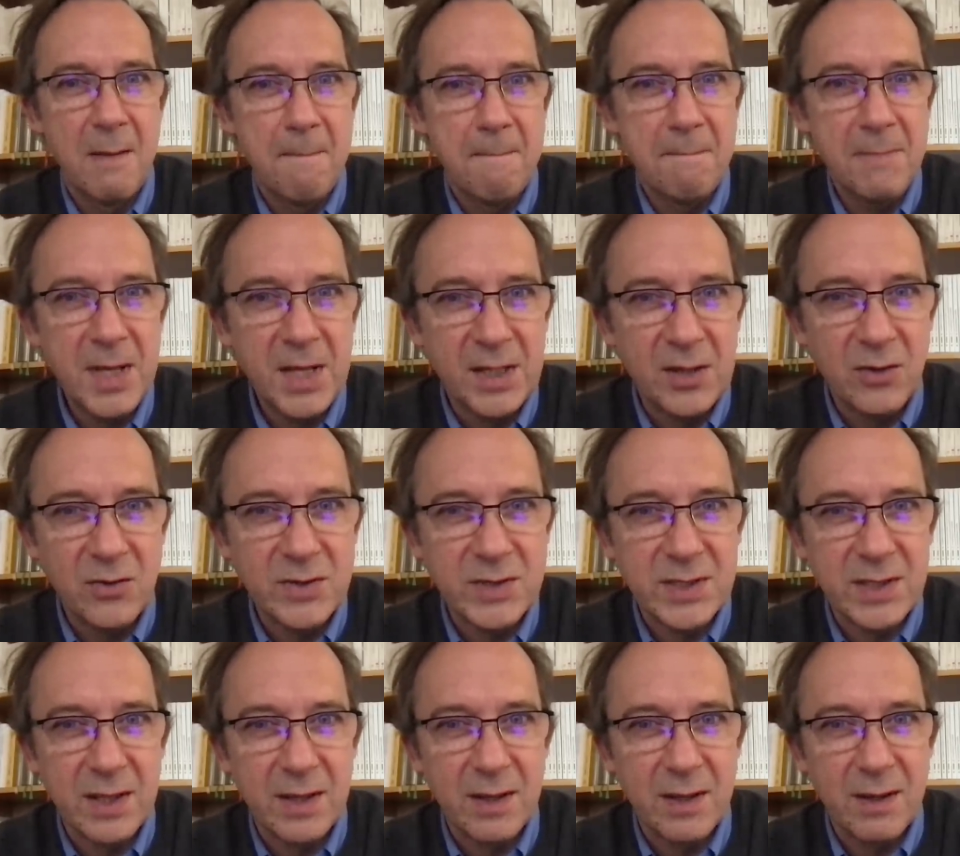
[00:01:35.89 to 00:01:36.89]
mes
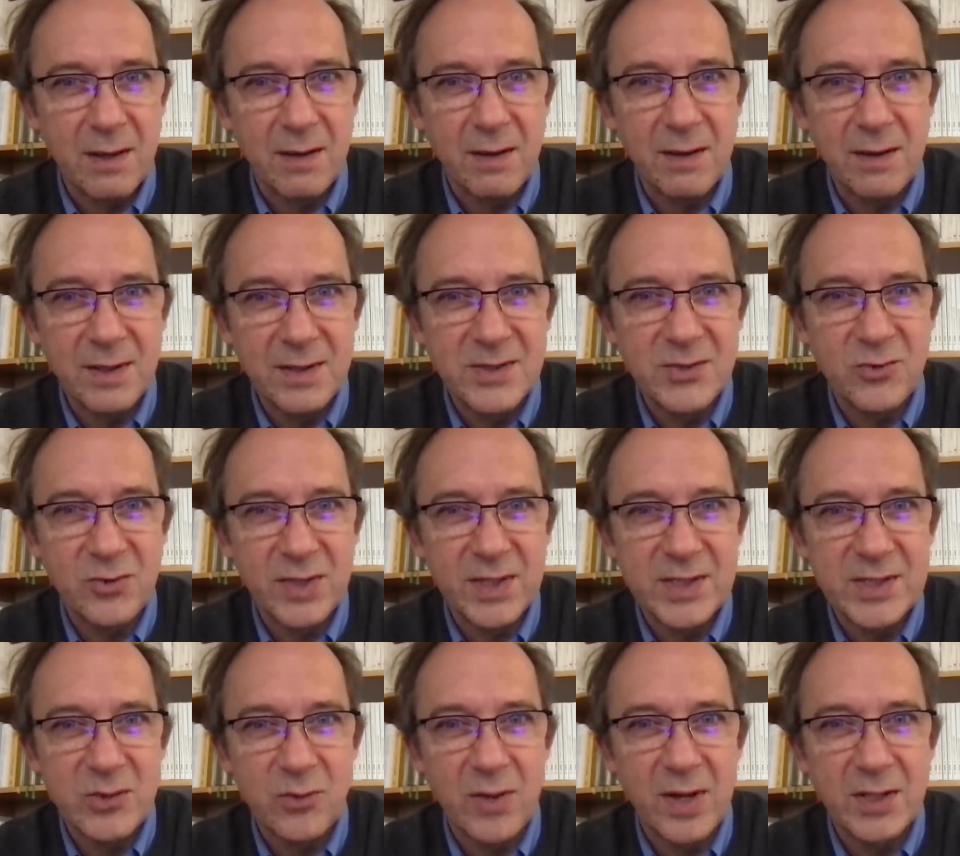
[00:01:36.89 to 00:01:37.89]
cancers et ceux
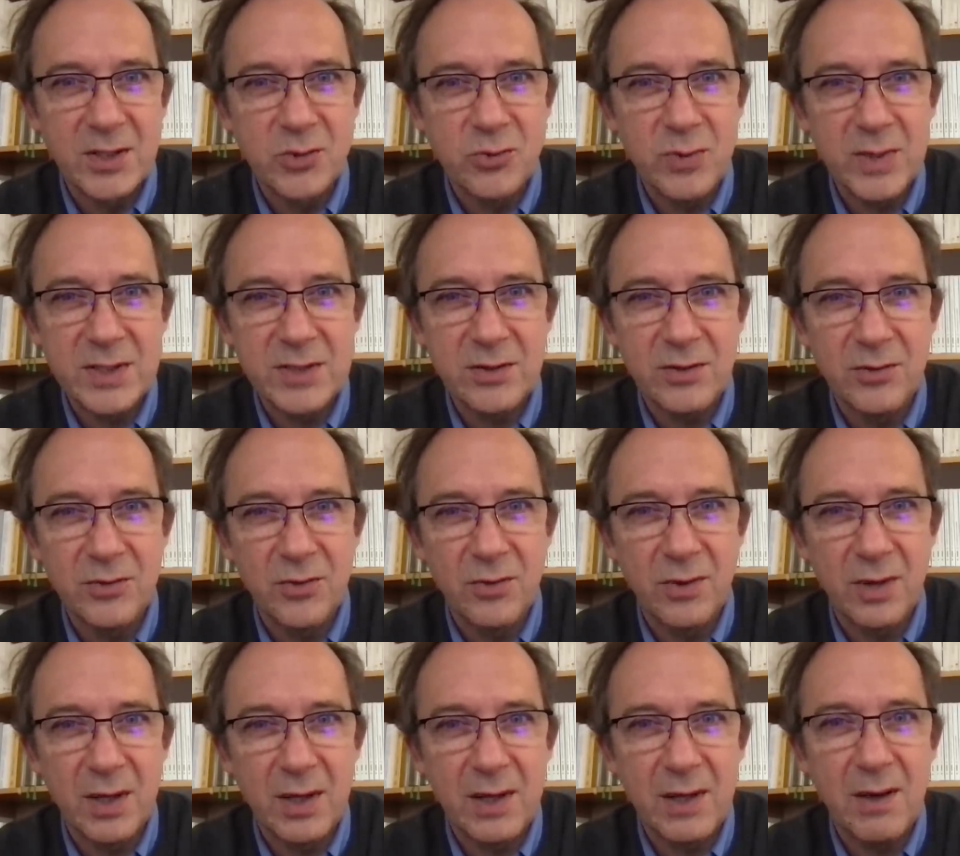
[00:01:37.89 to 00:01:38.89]
qui sont à 60
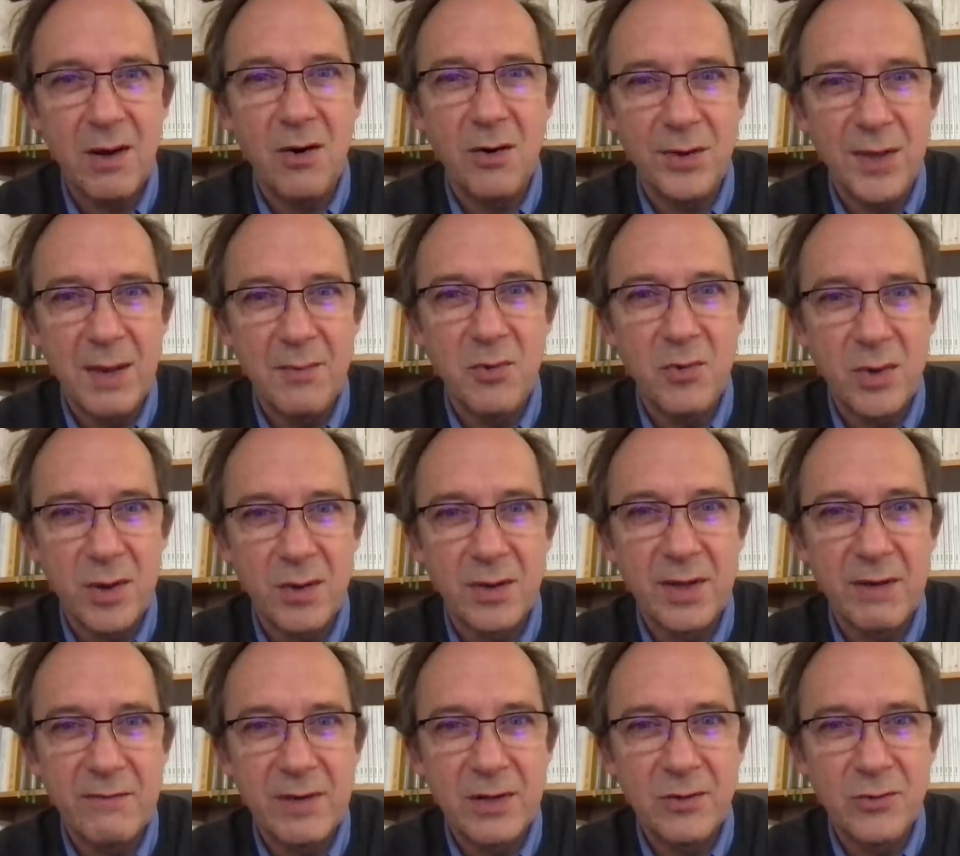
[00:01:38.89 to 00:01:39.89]
degrés en amont et en
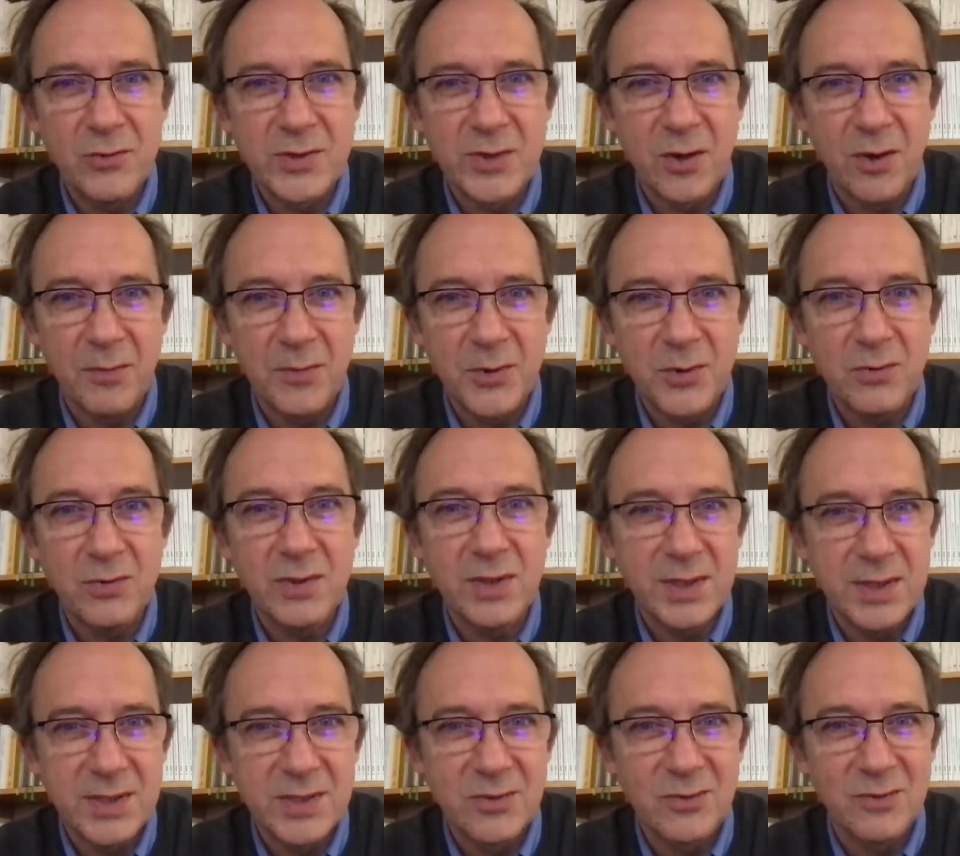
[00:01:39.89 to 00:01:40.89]
aval du scorpion,
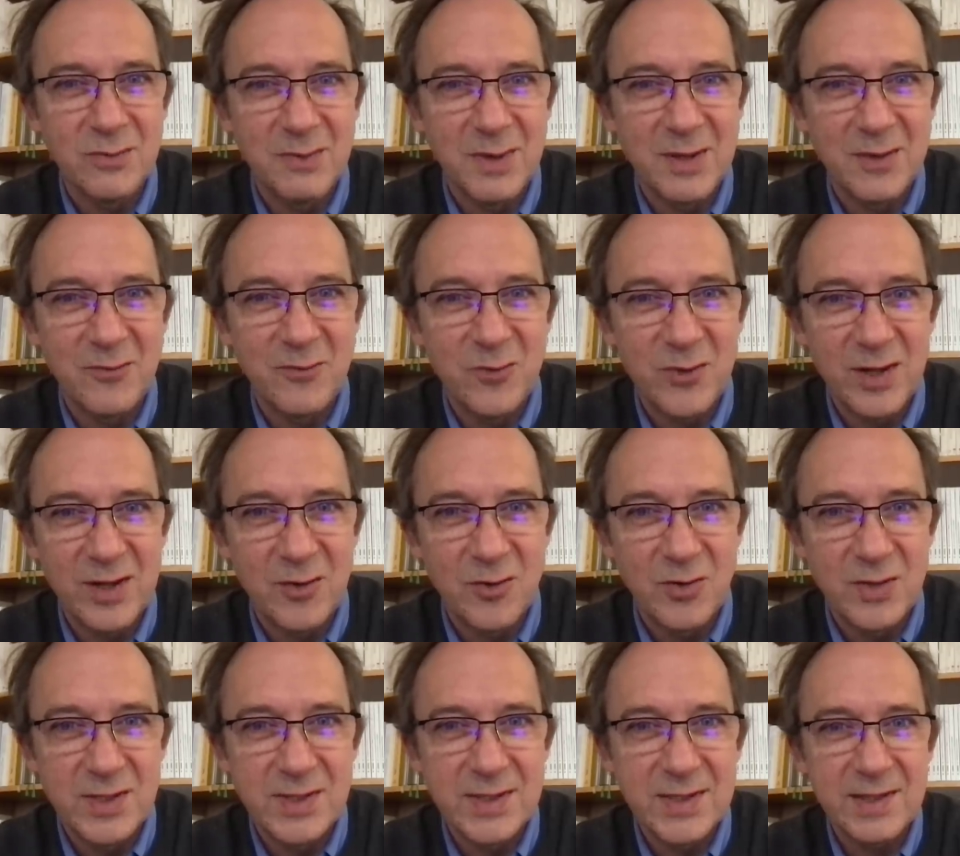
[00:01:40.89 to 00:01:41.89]
qui sont, maintenant vous les
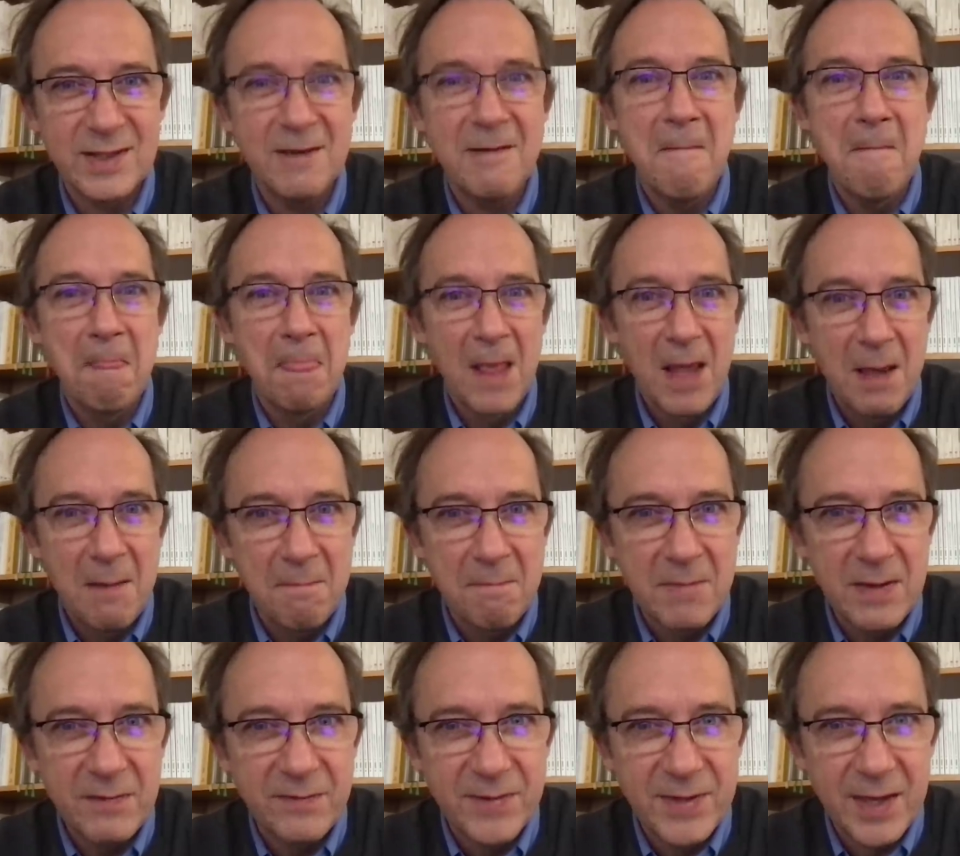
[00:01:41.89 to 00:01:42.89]
connaissez,
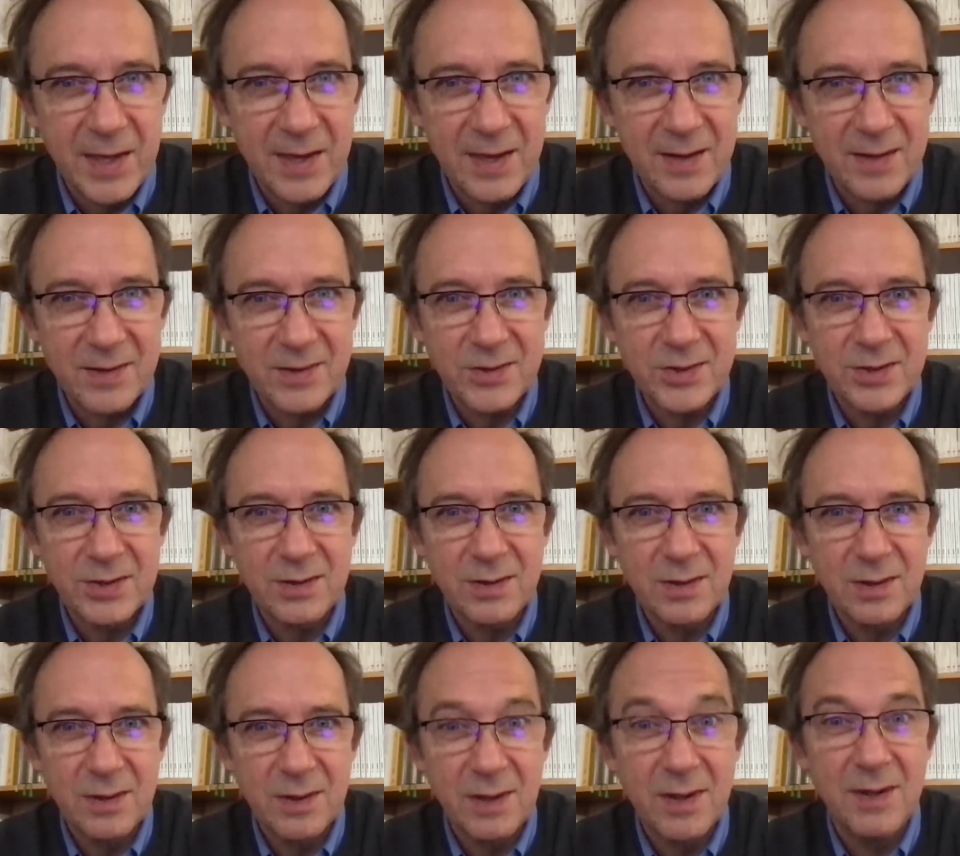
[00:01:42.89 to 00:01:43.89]
mes vierges
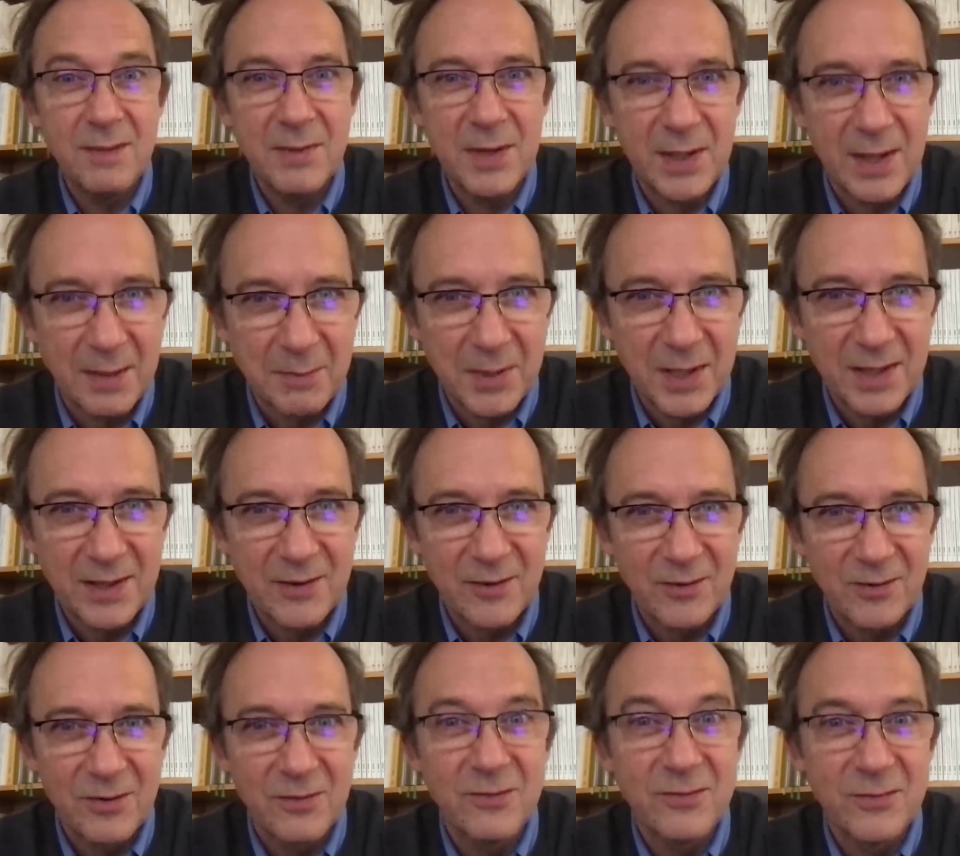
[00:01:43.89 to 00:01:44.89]
et mes
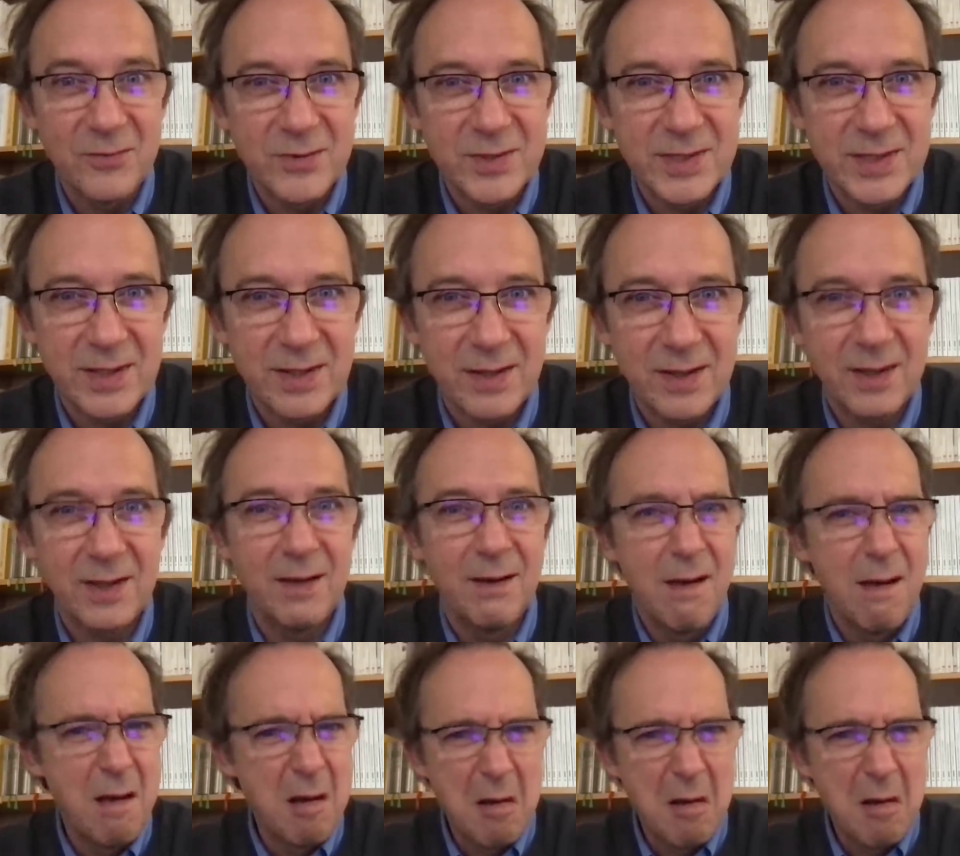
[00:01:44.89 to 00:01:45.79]
capricornes, vous cinq.